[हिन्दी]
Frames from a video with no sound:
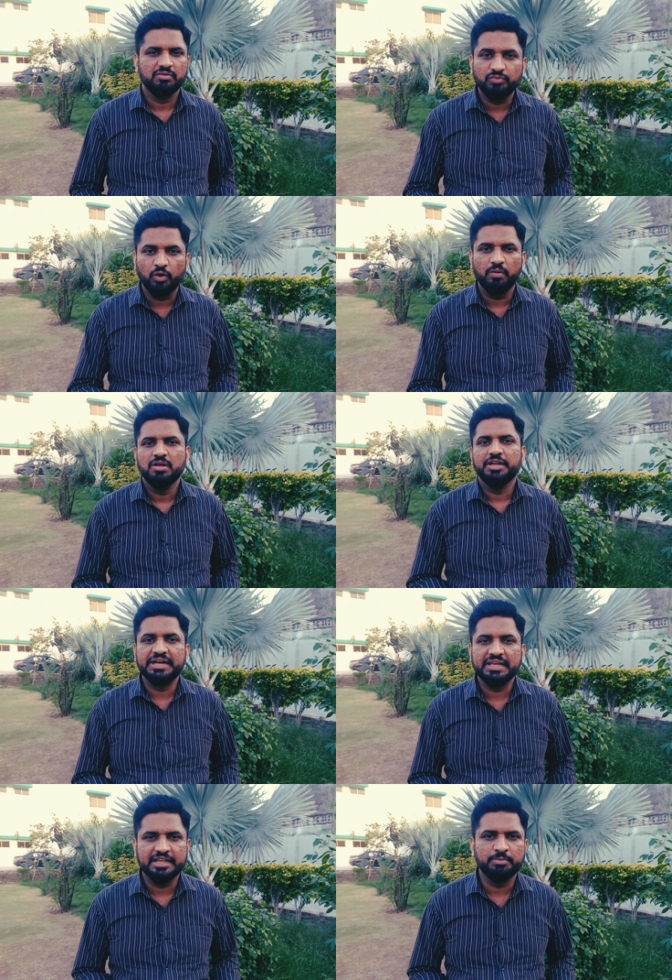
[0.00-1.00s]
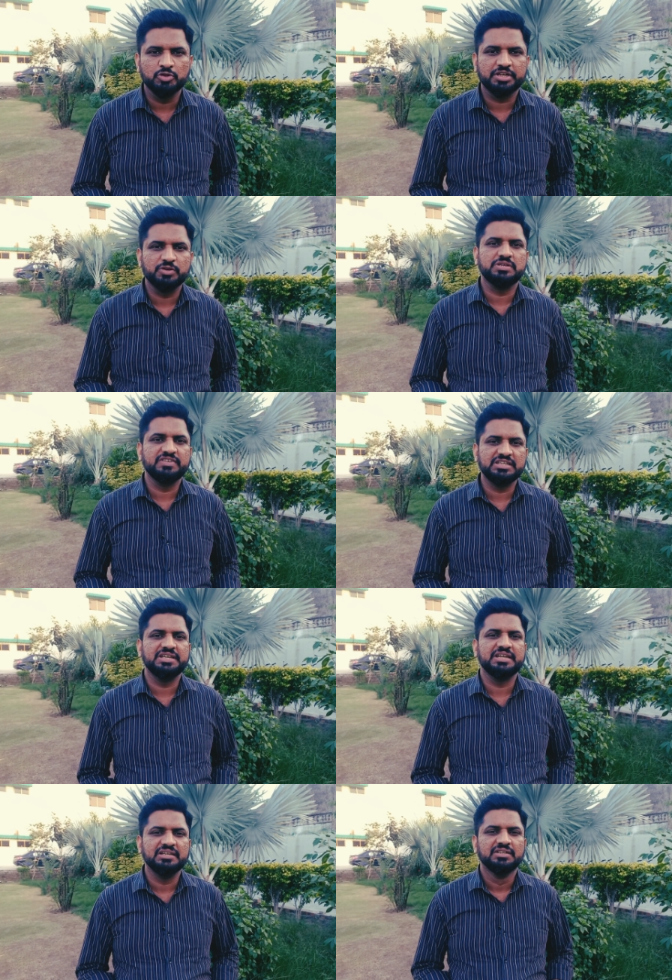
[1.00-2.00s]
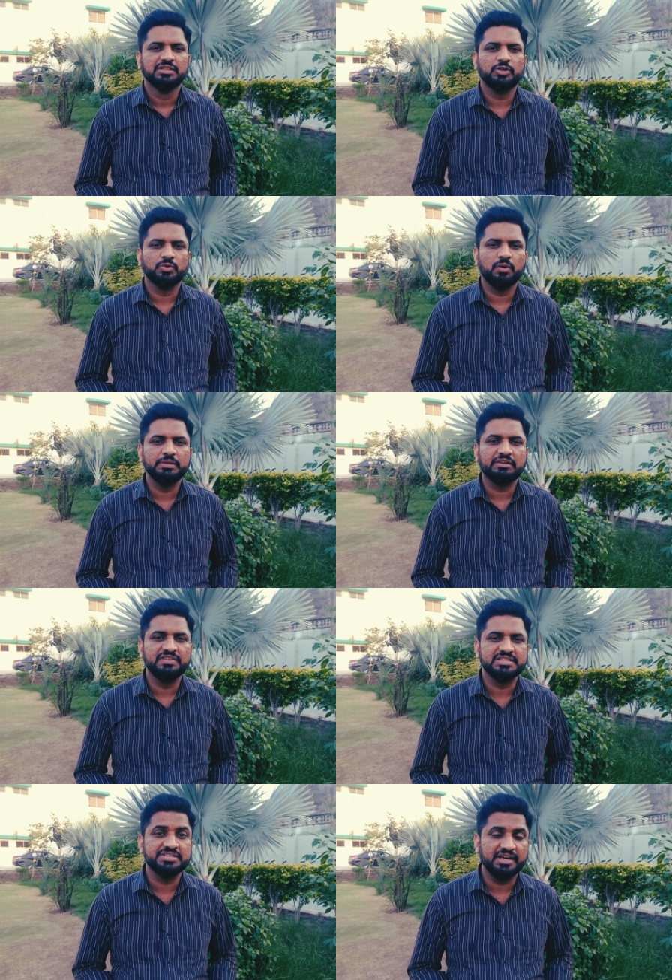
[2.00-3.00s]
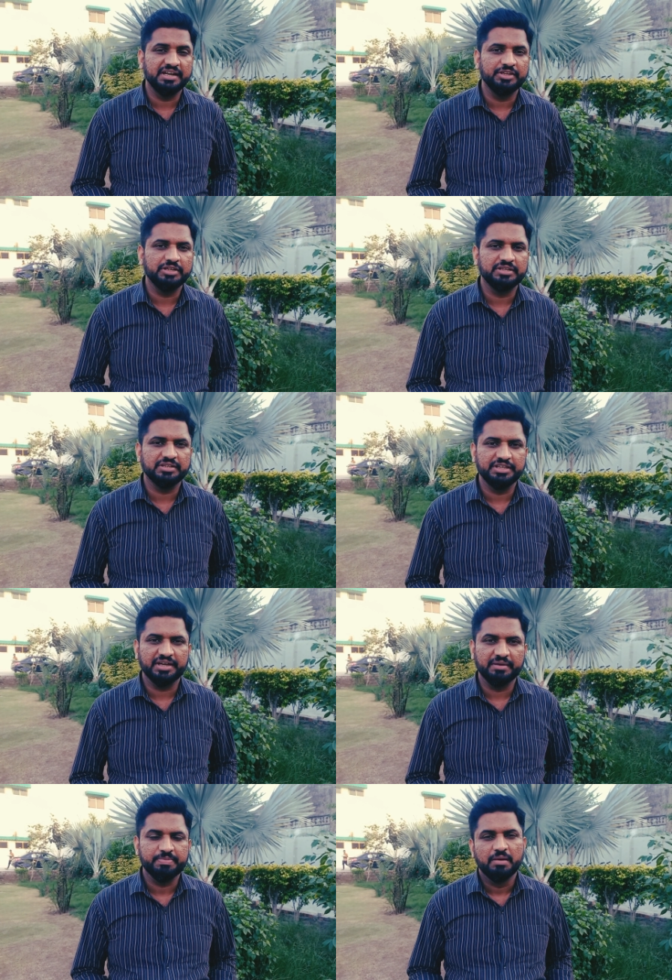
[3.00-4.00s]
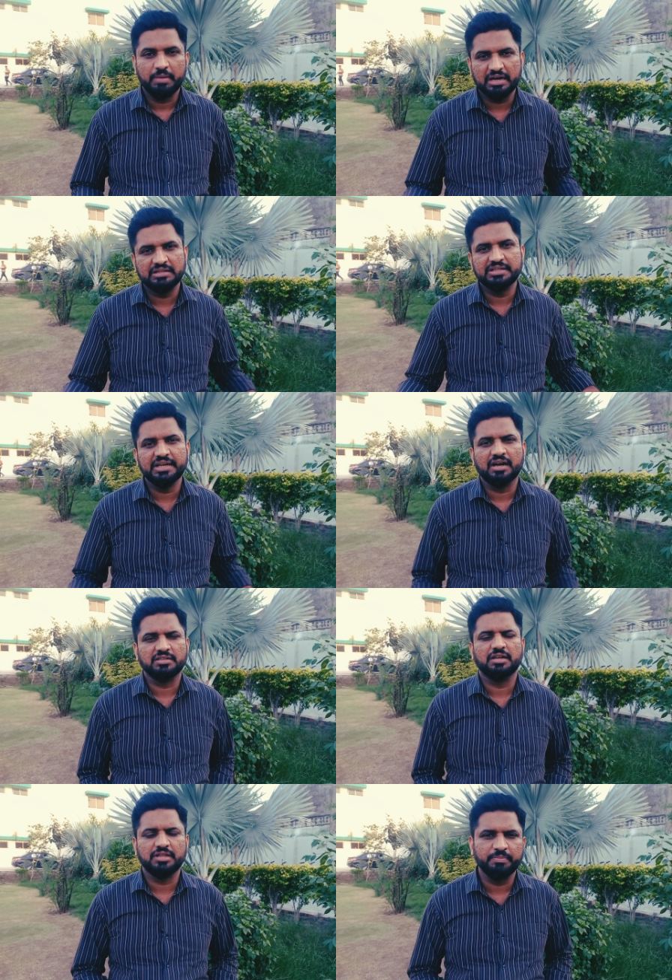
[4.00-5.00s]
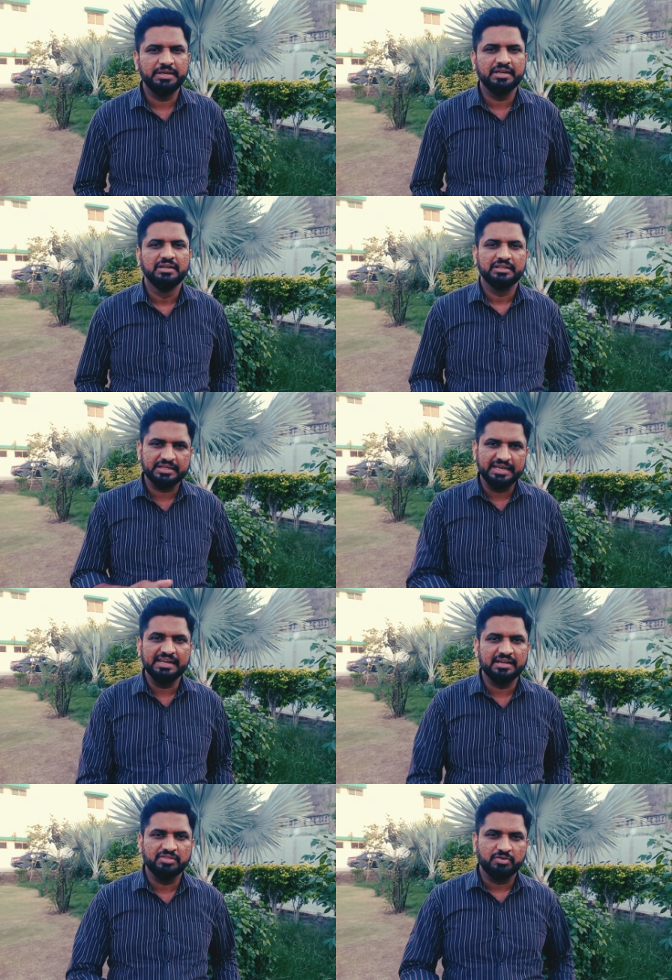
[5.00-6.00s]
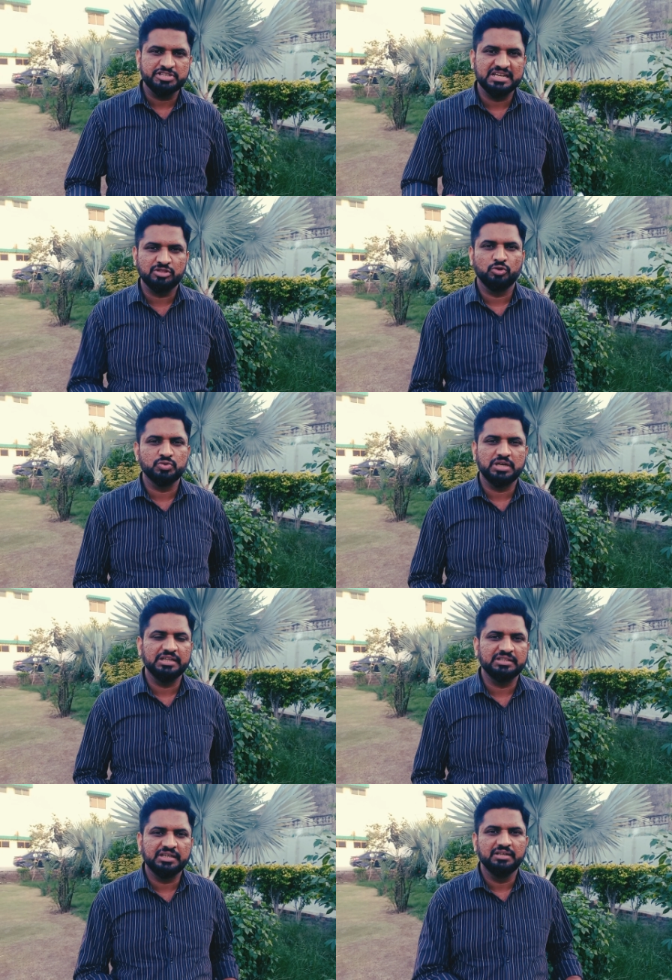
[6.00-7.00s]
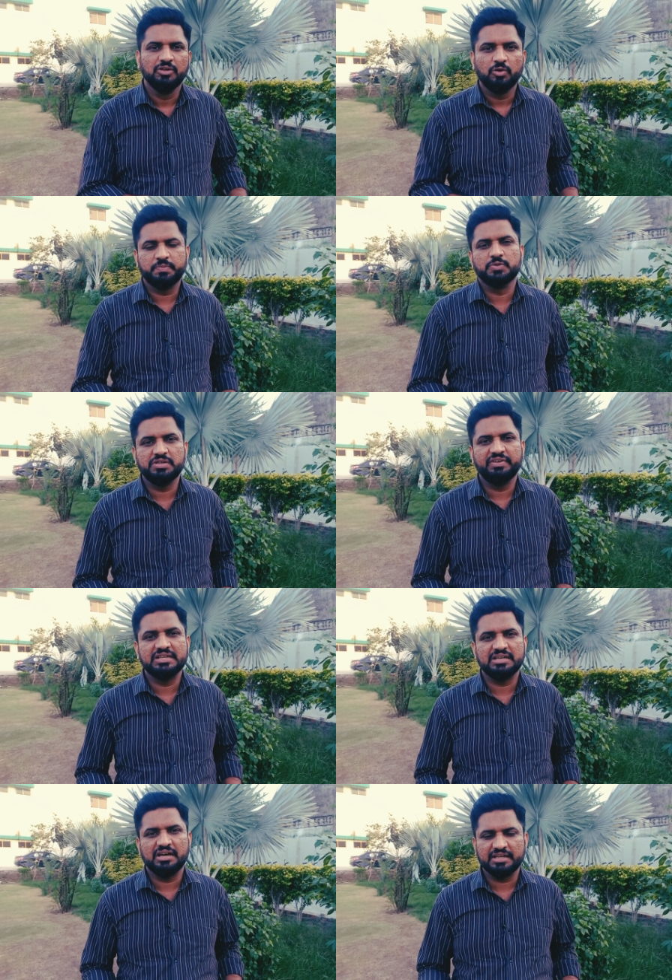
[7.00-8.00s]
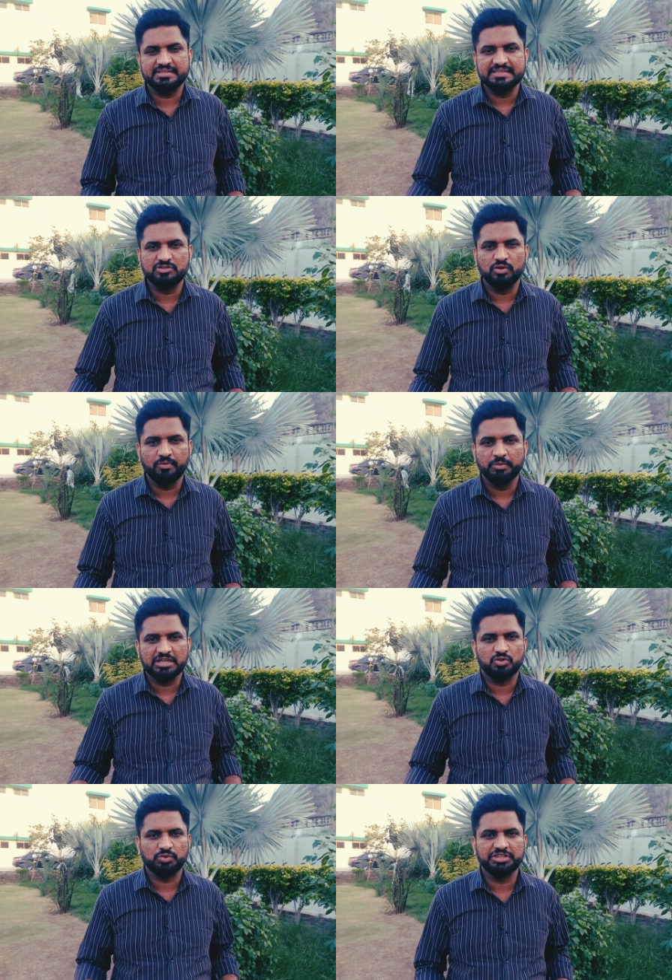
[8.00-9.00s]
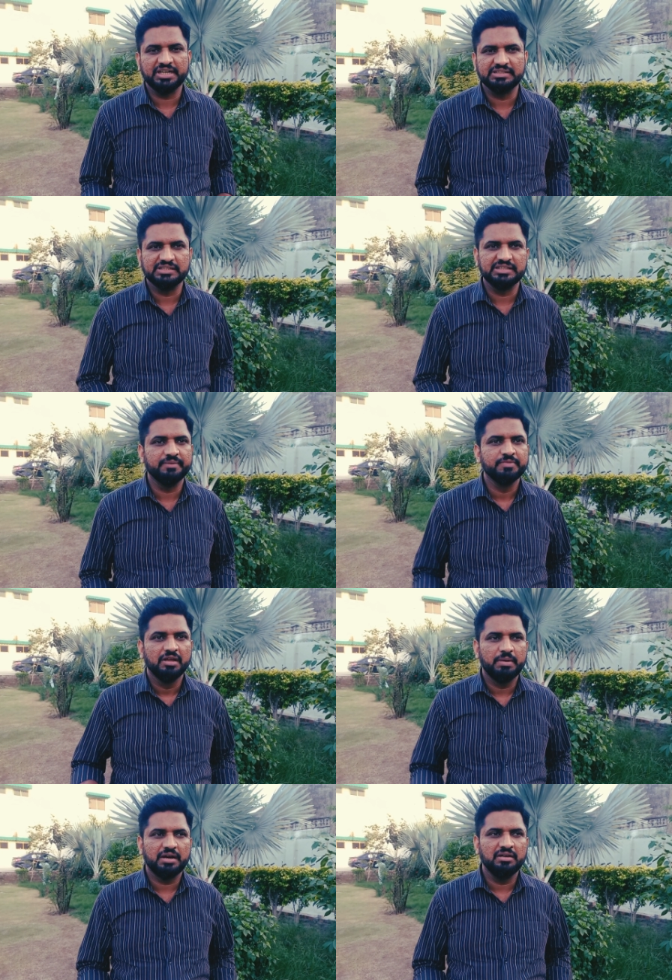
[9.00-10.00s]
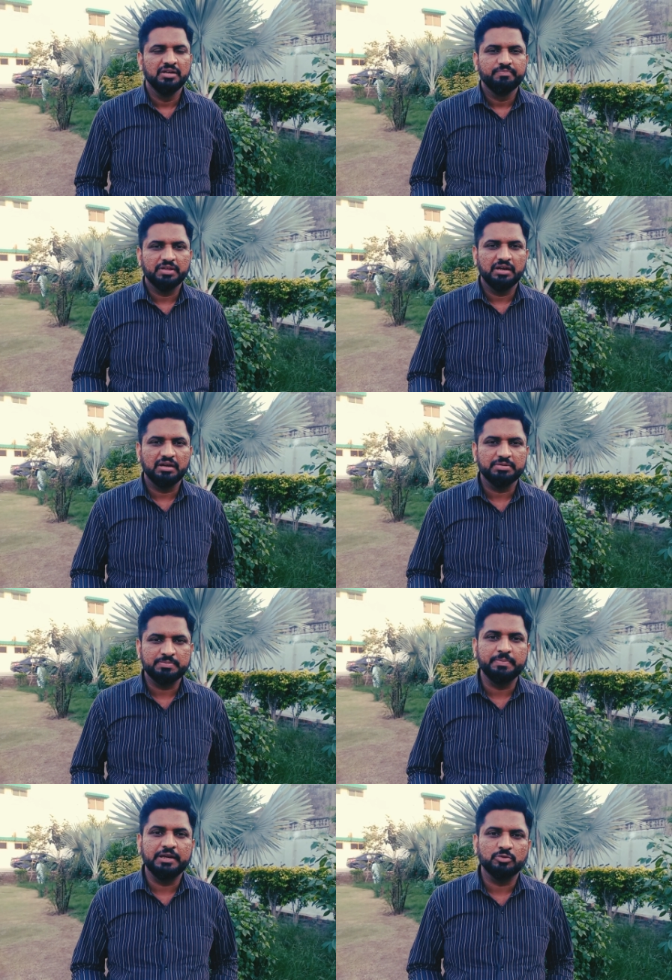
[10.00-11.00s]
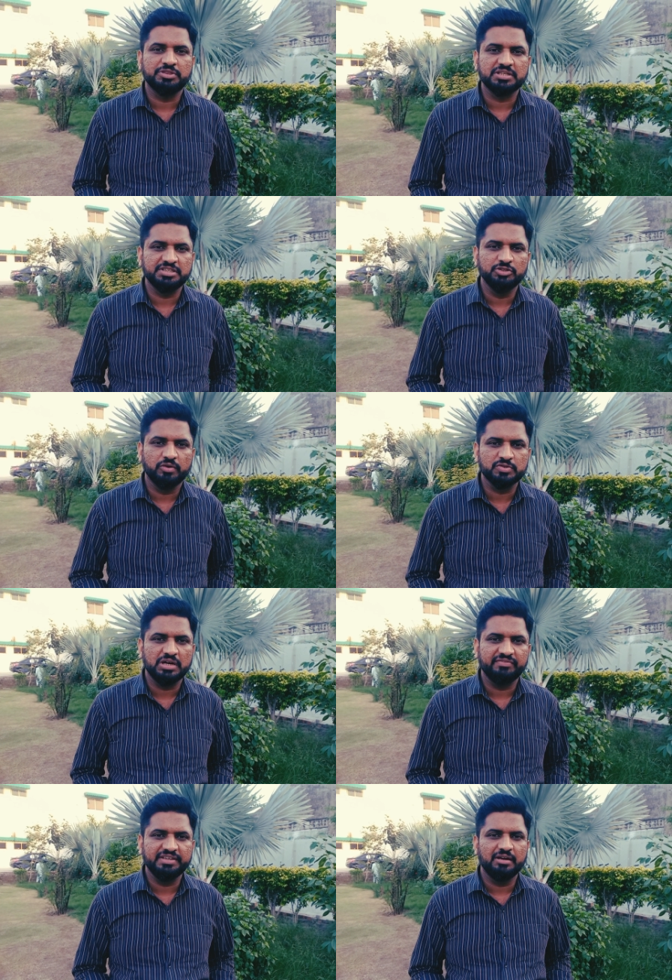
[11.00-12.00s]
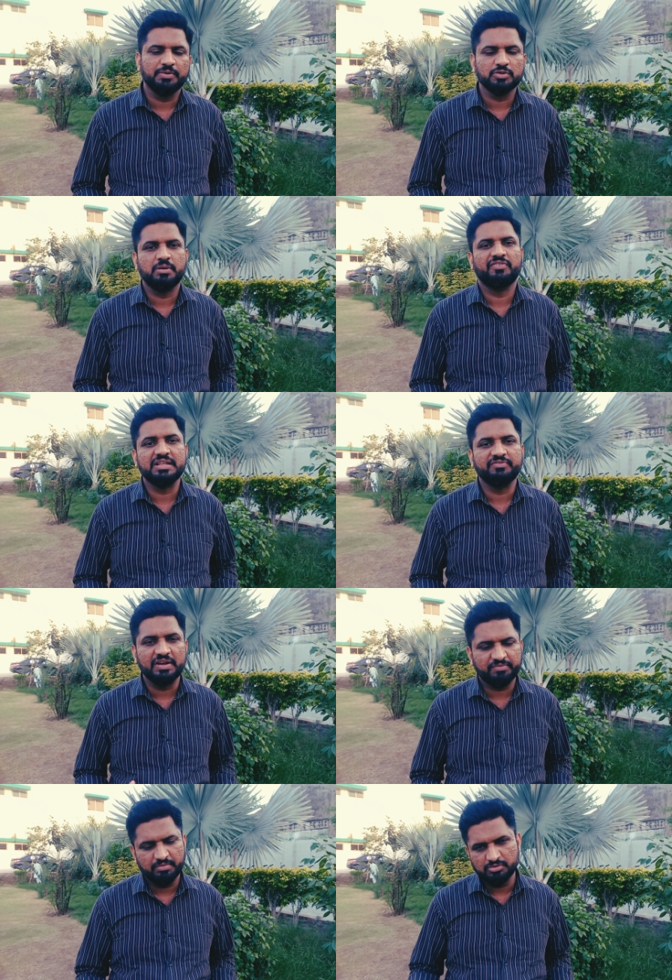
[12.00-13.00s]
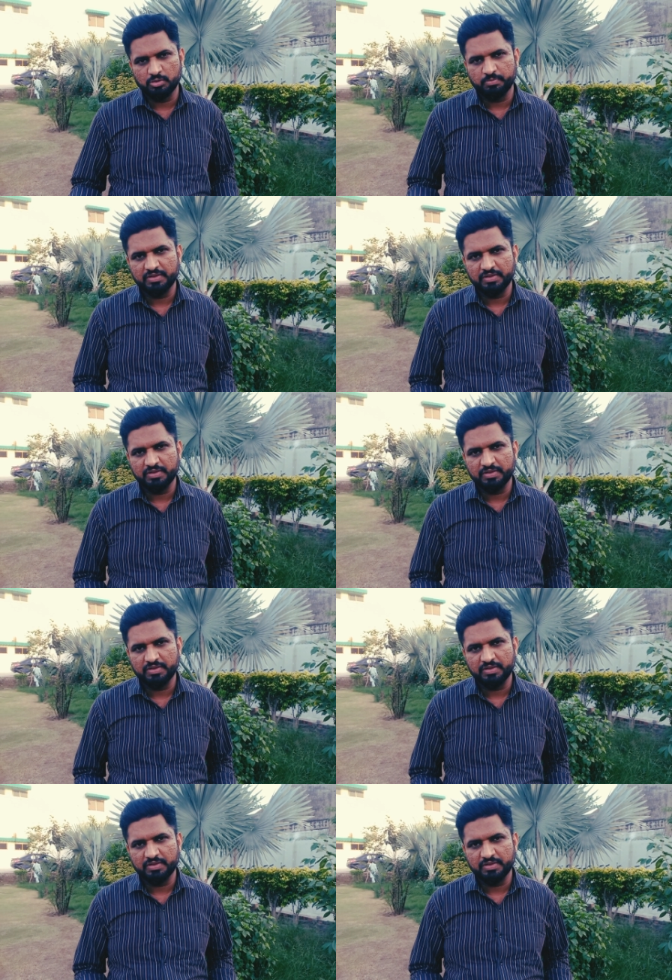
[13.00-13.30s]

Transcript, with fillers: वो इंडिया नहीं पहुँच सके उसकी वजह यह है कि उनको अभी तक वीज़े जारी नहीं किए गए भारत की ये खरदरदर्मी है कि खेल के अंदर वो सियासत को घुसा लेता है और फिर उसकी वजह से हर एक चीज़ जो है वो मुतासर होती दिखाई देती है बहरहाल सबसे पहले तो तरजीह जो है वो साफ़ी यहाँ फिर उसके बाद जो